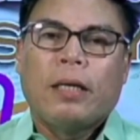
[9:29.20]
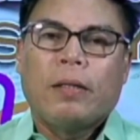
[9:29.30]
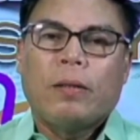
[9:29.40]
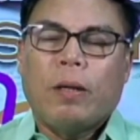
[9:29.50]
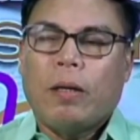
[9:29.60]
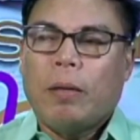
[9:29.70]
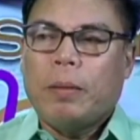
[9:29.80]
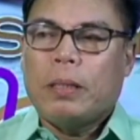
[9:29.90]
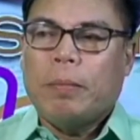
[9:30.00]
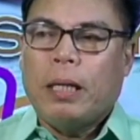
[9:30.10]
So, ang
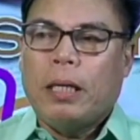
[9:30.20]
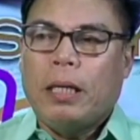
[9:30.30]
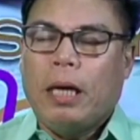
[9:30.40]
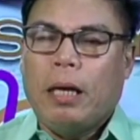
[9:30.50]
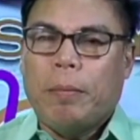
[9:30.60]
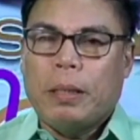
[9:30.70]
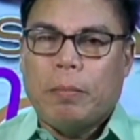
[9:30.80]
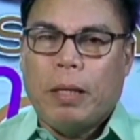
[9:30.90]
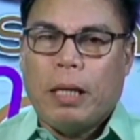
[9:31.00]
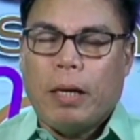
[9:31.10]
ibig sabihin, hindi ibig
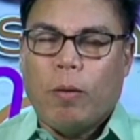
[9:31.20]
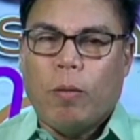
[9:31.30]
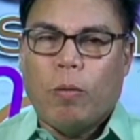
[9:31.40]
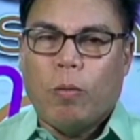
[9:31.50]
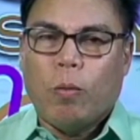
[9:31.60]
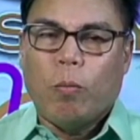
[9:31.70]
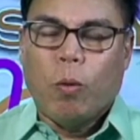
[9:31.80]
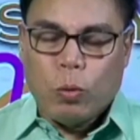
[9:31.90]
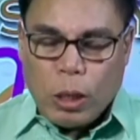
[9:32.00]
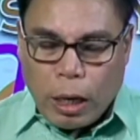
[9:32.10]
sabihin ay kung
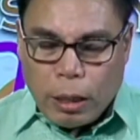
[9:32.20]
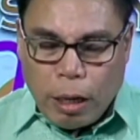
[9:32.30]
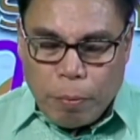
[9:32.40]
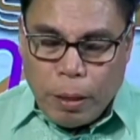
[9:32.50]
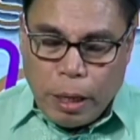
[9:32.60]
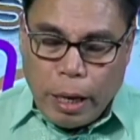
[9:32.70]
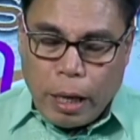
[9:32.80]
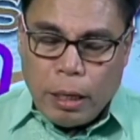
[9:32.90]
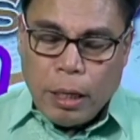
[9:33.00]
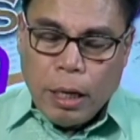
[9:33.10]
mukod sa kanila ibinigay
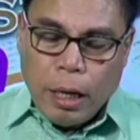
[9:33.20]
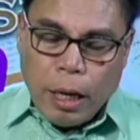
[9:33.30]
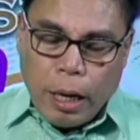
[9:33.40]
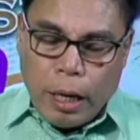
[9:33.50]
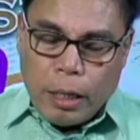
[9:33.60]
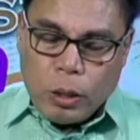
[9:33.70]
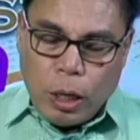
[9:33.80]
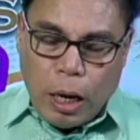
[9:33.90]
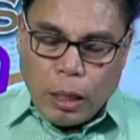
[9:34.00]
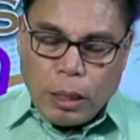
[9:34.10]
yan, ay
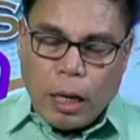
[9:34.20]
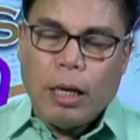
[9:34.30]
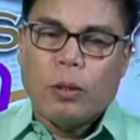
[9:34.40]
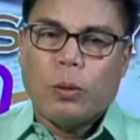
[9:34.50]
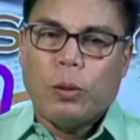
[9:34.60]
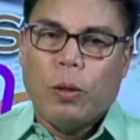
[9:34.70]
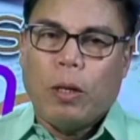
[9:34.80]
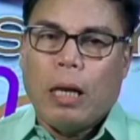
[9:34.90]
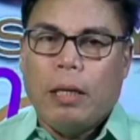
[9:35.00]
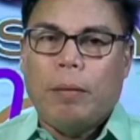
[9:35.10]
sila lang talaga ang
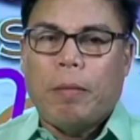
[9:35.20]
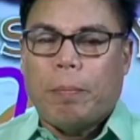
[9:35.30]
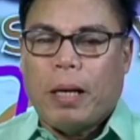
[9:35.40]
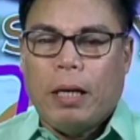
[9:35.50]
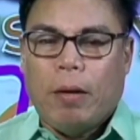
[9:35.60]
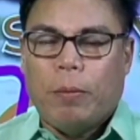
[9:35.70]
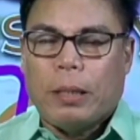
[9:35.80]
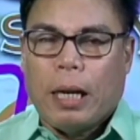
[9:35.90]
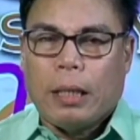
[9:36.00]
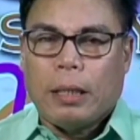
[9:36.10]
susunod. napakalinaw ang
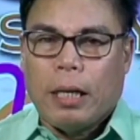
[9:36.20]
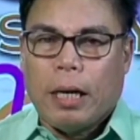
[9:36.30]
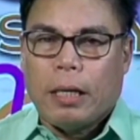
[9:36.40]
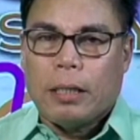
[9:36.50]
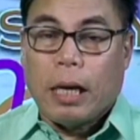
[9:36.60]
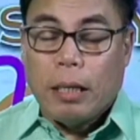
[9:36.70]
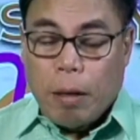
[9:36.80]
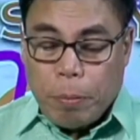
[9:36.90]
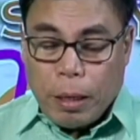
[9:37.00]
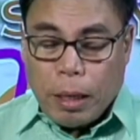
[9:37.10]
talata na sa
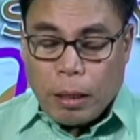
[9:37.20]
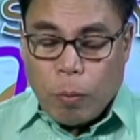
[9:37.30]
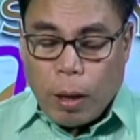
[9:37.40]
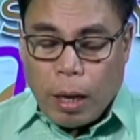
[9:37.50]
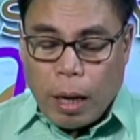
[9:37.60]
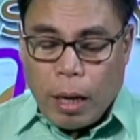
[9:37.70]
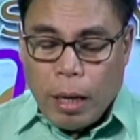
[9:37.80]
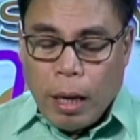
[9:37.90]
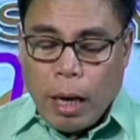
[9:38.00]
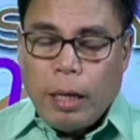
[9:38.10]
kanila pinagkatiwala.
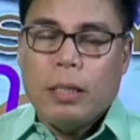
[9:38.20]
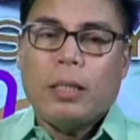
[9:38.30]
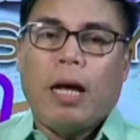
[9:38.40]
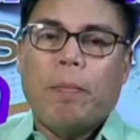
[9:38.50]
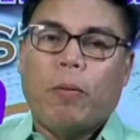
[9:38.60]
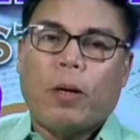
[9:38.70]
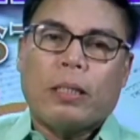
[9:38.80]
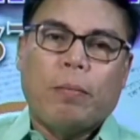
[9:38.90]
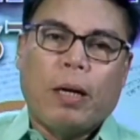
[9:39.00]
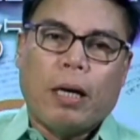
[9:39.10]
Ang Israel po
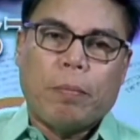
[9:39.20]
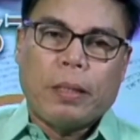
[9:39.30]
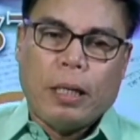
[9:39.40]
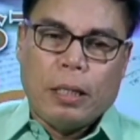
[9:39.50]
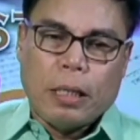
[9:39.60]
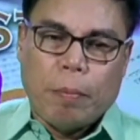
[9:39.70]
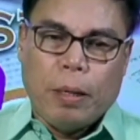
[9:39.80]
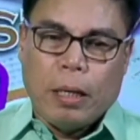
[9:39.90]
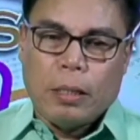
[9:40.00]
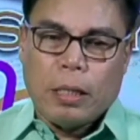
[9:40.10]
kasi mga kapatid, sabi
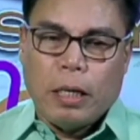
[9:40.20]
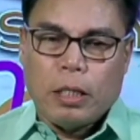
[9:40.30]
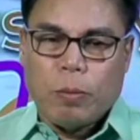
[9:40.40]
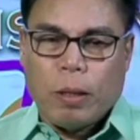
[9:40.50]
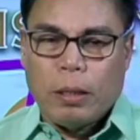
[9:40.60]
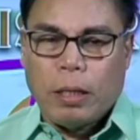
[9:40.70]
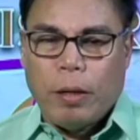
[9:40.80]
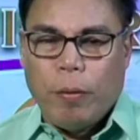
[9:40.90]
ng Isaiah 49:6